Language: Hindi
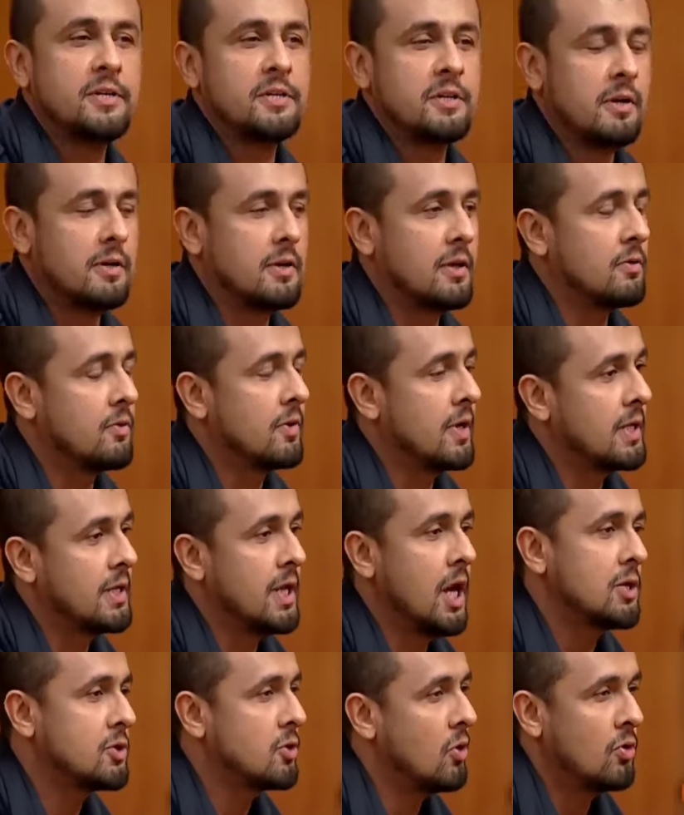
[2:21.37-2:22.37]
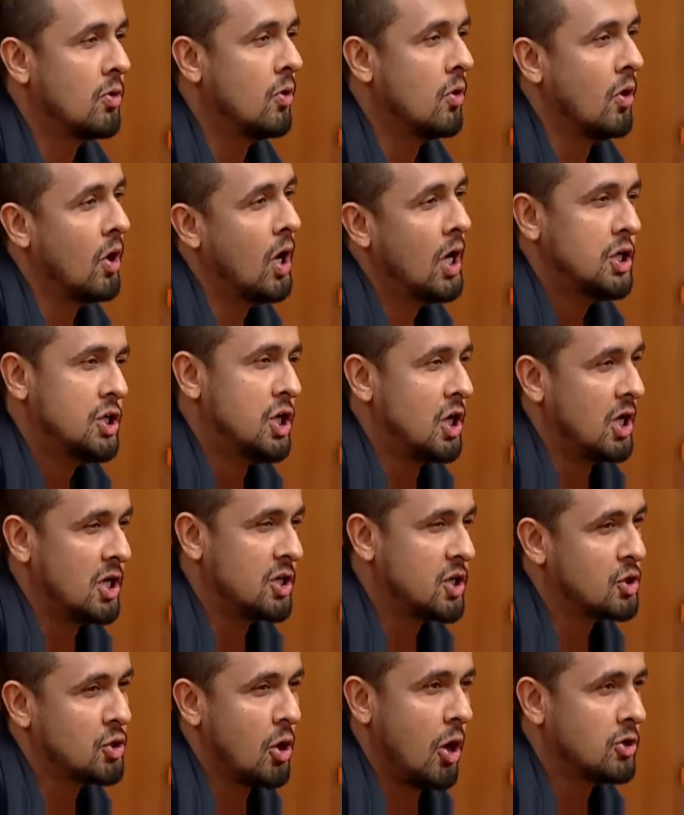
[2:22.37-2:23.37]
चल रहा था तो कहती है सोनो शिरीष
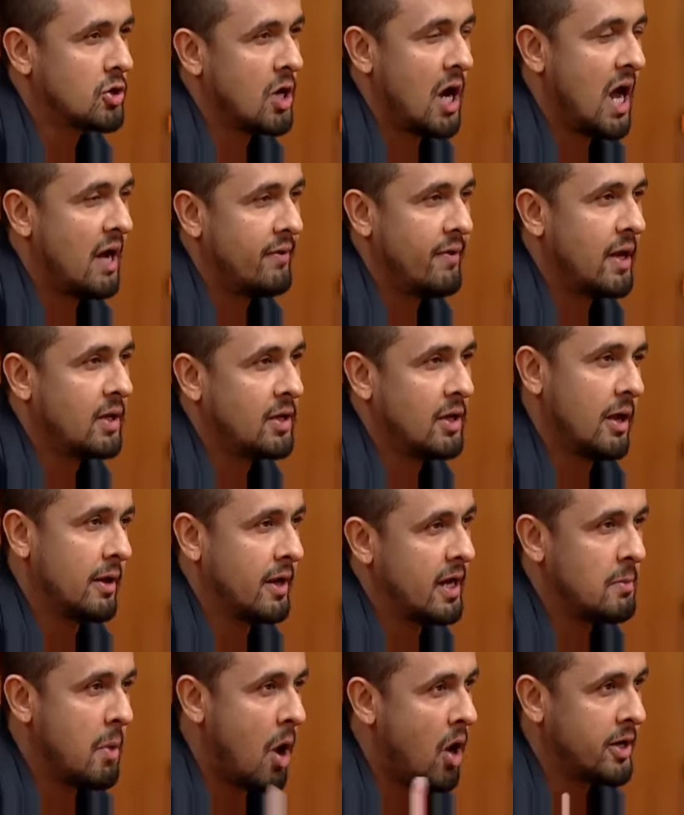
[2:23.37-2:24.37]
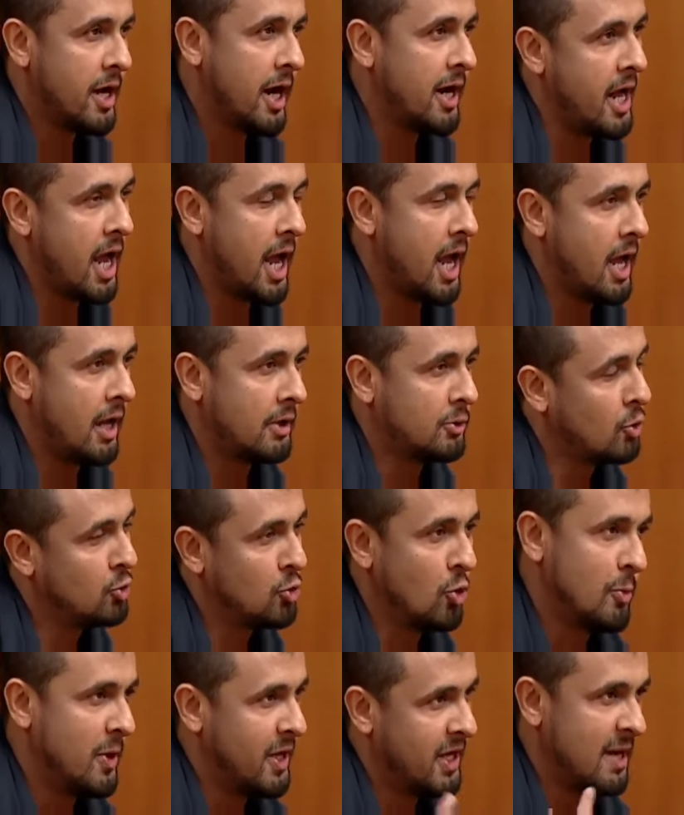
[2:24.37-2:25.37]
इज ऑल्सो हैविंग द रिबॉन्डेड हेयर तो
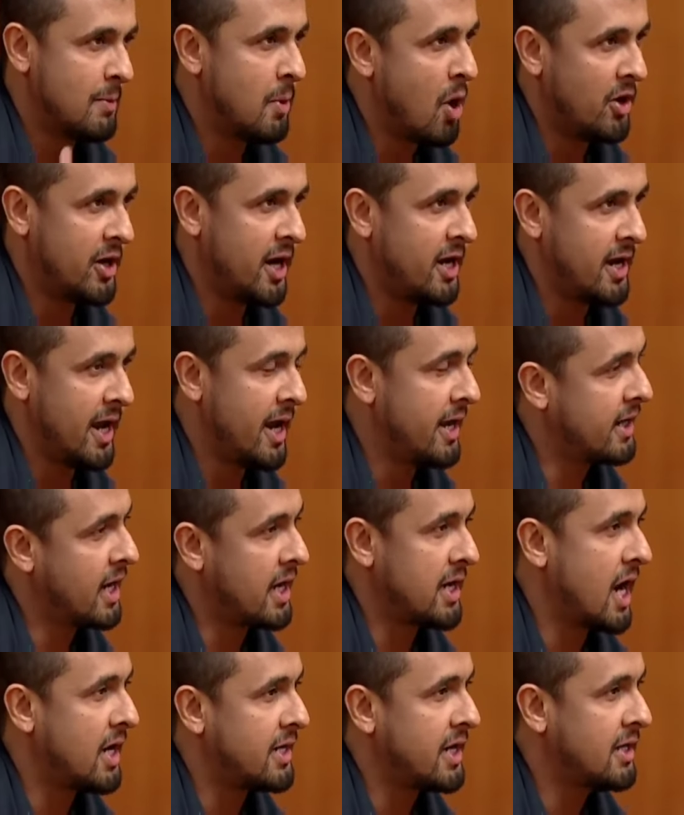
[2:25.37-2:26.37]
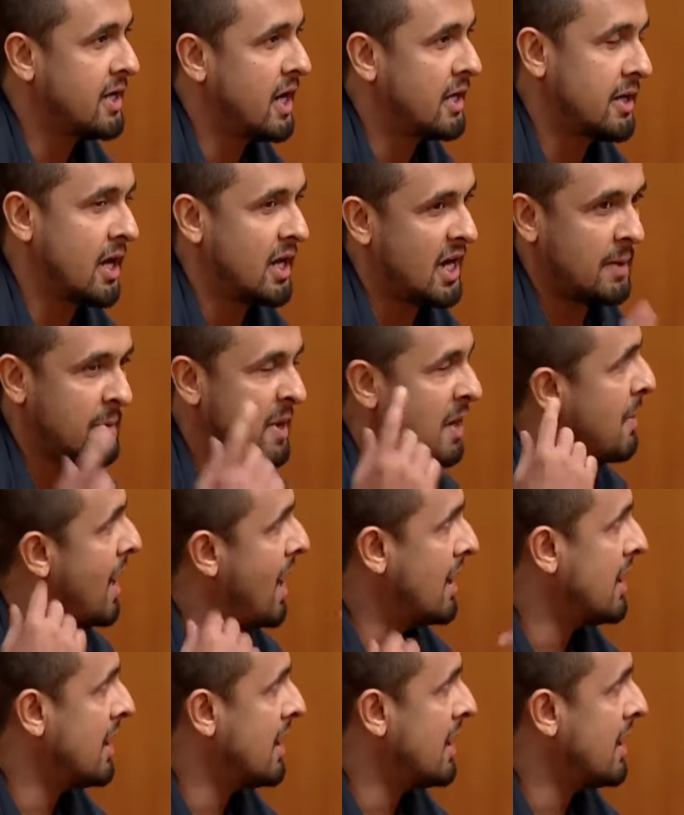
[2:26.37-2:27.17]
तू भी रिबॉन्डेड हेयर कर करा देना तेरा भी बाल